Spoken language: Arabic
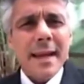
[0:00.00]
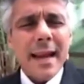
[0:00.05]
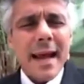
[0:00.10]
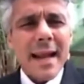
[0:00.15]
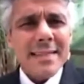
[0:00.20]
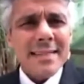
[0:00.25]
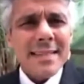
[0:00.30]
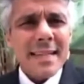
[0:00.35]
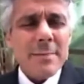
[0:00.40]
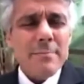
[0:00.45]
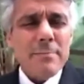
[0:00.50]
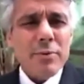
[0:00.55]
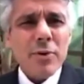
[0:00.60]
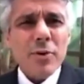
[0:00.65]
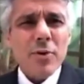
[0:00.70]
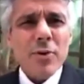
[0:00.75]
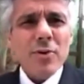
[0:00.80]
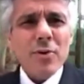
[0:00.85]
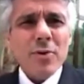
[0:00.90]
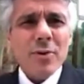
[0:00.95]
العسكر
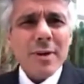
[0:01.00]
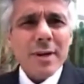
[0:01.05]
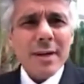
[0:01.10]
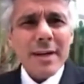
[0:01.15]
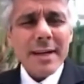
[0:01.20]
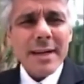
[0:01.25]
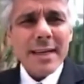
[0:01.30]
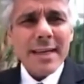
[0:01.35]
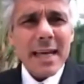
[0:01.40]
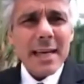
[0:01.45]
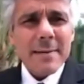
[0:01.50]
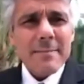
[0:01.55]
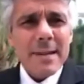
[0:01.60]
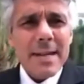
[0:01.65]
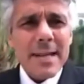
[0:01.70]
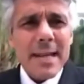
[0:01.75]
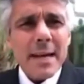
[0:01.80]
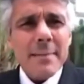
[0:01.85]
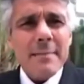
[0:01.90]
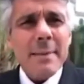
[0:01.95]
بروحه قال
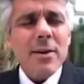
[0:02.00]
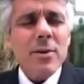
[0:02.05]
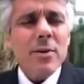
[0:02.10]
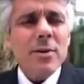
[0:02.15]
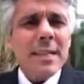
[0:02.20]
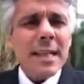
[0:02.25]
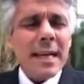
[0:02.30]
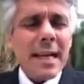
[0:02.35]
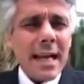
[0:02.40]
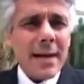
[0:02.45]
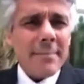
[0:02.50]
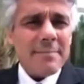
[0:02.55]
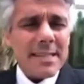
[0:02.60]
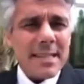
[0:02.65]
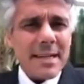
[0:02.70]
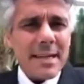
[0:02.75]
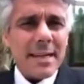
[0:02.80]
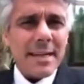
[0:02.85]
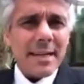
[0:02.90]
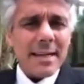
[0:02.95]
بلي راه مع العدى
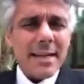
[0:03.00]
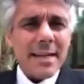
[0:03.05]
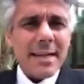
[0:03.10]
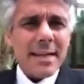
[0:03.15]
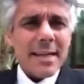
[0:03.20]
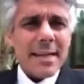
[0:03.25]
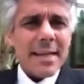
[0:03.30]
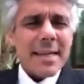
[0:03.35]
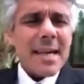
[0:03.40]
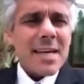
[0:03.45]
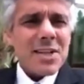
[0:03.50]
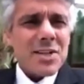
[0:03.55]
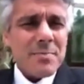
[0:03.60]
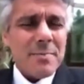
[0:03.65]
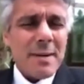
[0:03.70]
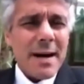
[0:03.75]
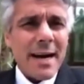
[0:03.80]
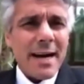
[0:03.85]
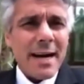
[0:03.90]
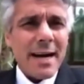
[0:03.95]
الخمسه يا
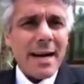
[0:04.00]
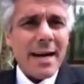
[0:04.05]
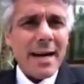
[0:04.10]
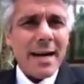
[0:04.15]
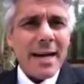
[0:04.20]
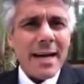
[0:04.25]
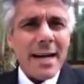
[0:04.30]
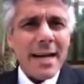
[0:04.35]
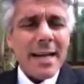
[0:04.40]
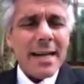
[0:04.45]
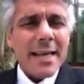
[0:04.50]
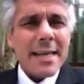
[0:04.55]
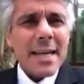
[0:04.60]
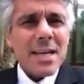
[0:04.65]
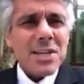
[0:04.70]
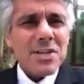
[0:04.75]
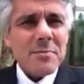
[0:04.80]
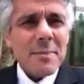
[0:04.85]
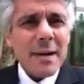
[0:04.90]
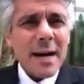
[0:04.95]
جماعه
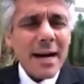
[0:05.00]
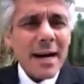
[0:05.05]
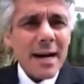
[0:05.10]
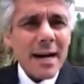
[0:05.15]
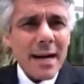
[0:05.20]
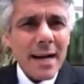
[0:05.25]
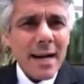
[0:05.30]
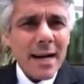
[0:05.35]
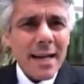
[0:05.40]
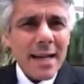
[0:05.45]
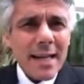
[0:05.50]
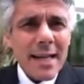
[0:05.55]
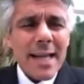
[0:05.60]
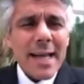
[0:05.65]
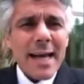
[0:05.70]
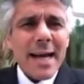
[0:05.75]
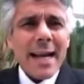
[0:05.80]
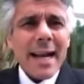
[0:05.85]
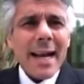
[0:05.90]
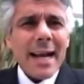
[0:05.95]
يا جماعه
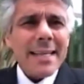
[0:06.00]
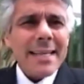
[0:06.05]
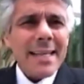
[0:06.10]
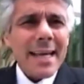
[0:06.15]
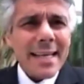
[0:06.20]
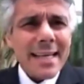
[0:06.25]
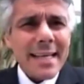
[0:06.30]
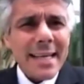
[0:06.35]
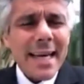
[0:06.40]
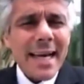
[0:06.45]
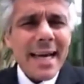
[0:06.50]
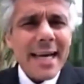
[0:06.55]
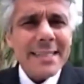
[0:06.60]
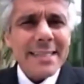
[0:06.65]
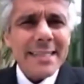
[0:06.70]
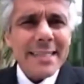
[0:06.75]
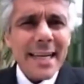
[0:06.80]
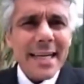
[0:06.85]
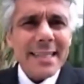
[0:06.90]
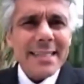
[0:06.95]
رانا
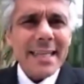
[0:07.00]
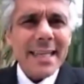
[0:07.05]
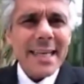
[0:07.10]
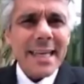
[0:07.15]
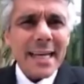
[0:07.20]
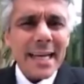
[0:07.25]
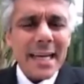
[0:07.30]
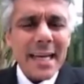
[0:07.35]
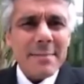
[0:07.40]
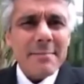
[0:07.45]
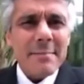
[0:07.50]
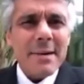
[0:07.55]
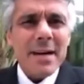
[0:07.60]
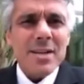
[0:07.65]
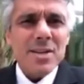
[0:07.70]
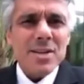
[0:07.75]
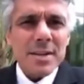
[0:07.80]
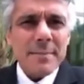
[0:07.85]
كاع تحت اقامه